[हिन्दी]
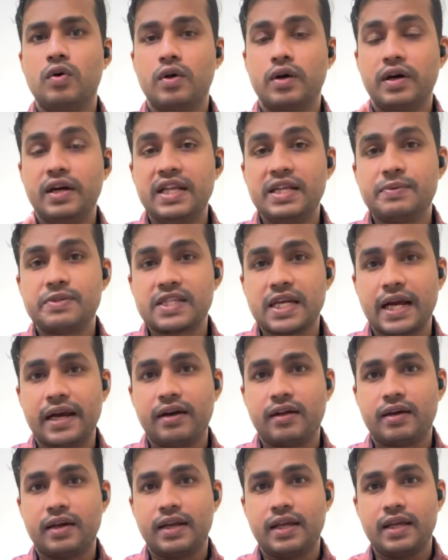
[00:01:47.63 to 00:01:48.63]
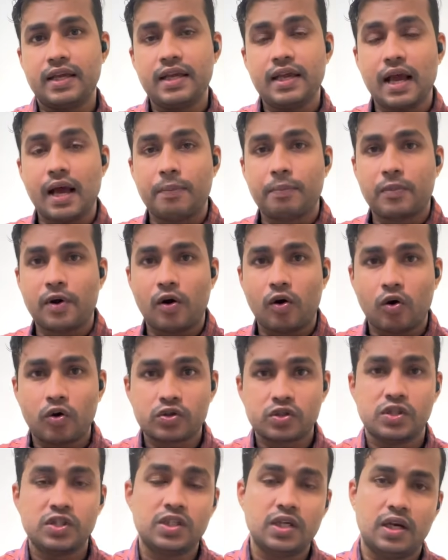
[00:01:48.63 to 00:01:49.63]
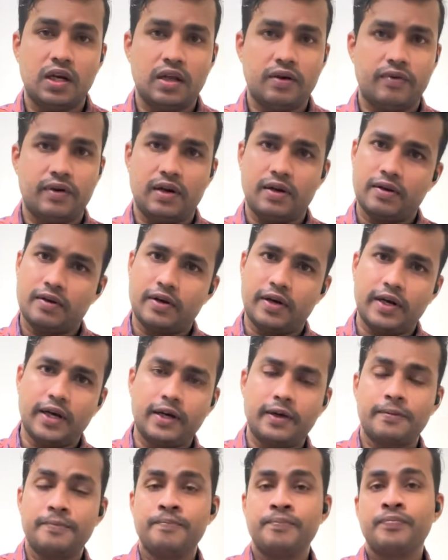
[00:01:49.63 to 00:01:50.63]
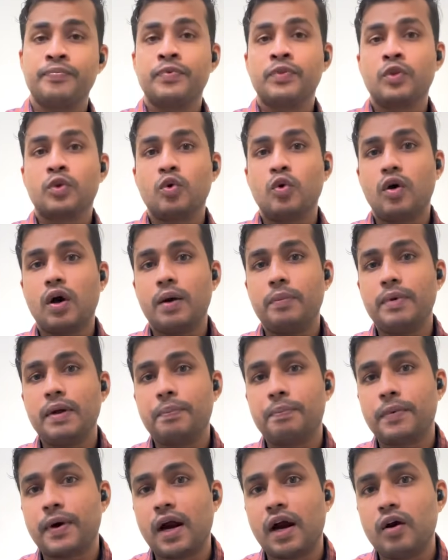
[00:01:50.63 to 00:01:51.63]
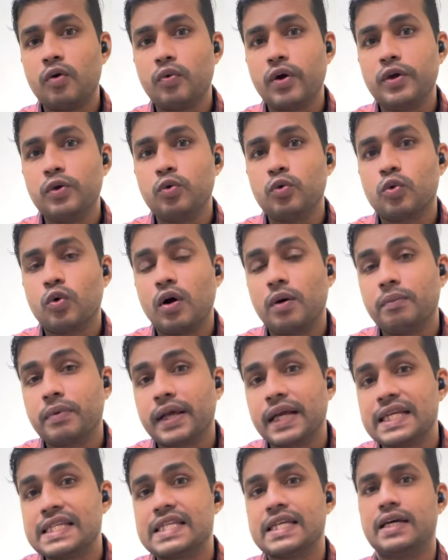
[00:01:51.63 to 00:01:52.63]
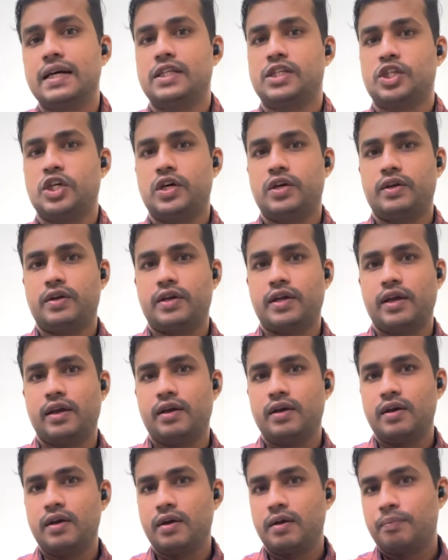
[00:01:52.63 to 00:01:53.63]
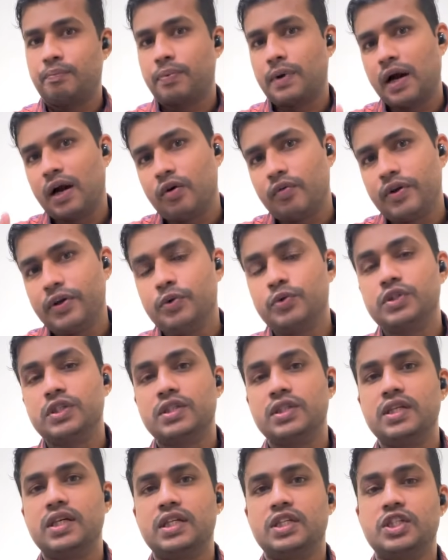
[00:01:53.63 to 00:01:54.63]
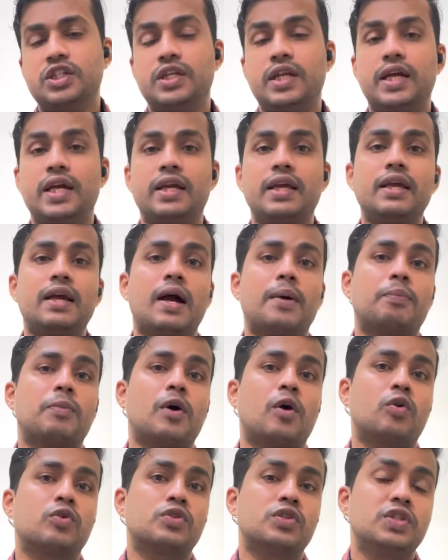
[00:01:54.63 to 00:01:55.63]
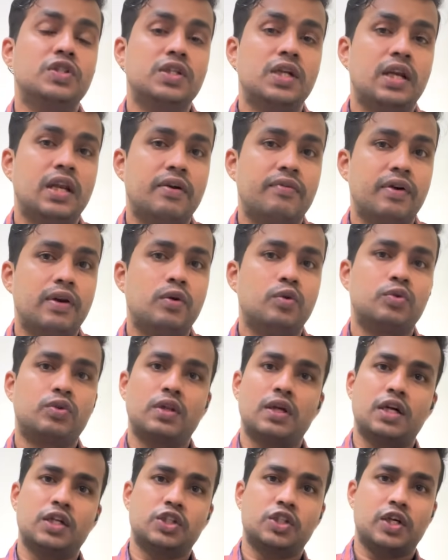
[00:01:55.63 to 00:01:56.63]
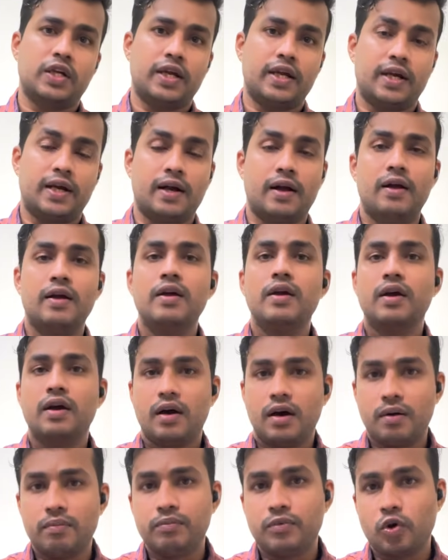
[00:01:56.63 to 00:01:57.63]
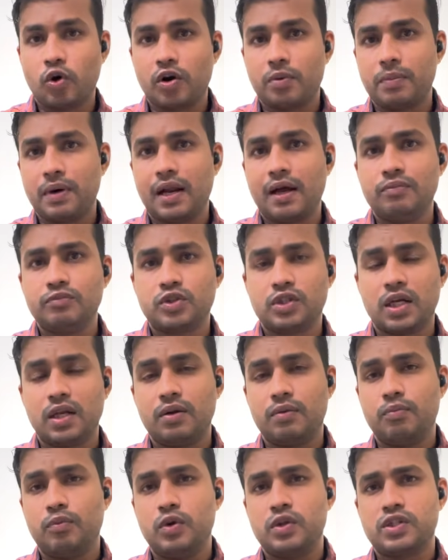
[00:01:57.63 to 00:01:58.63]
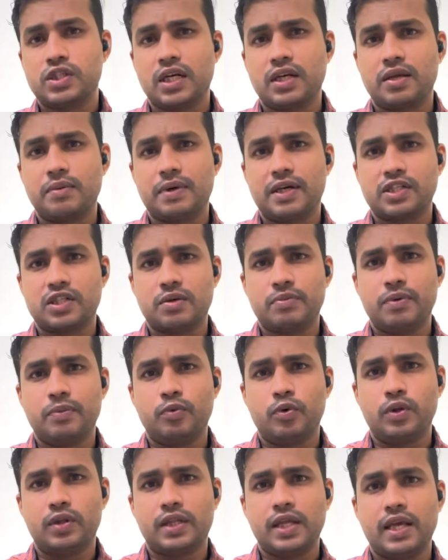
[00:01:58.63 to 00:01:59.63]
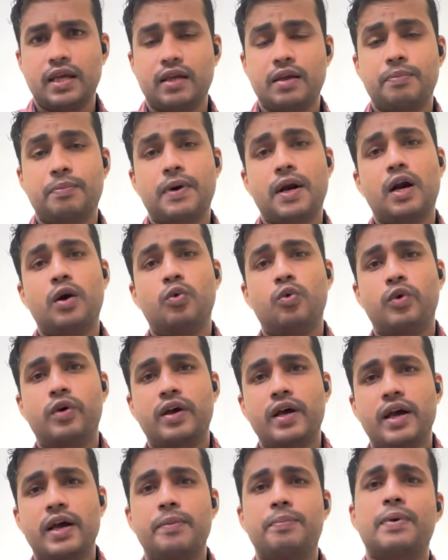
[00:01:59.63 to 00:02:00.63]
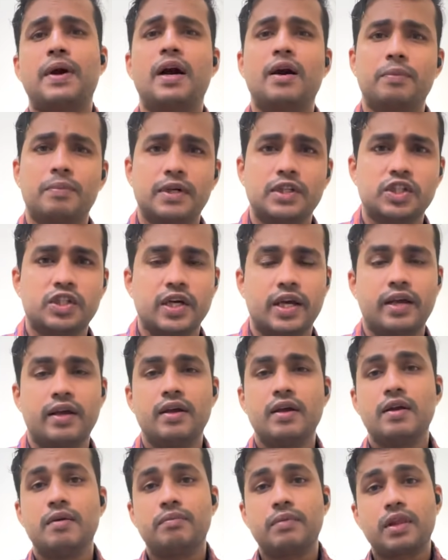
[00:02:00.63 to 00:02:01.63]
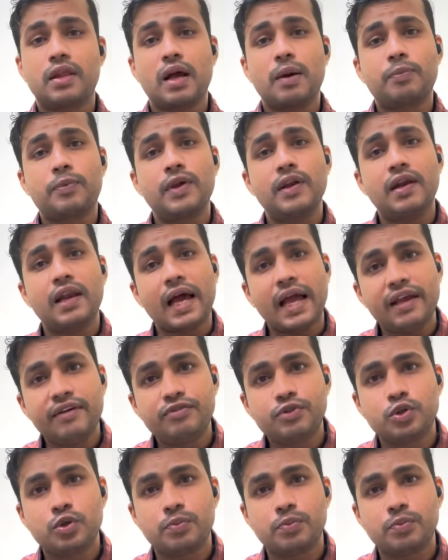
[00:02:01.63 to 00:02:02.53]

डिसाइड करेगी आपका ऑक्सीजन लेवल करे तो अब ये प्राण वायु को हम कैसे अच्छा रखें प्राण वायु जितनी अच्छी रहेगी आपका ऑक्सीजन लेवल उतना अच्छा रहेगा हम नॉर्मल आम चाल बोलचाल की भाषा में बोलते हैं कि प्राण उड़ गए प्राण बच गए मतलब आपकी लाइफ जो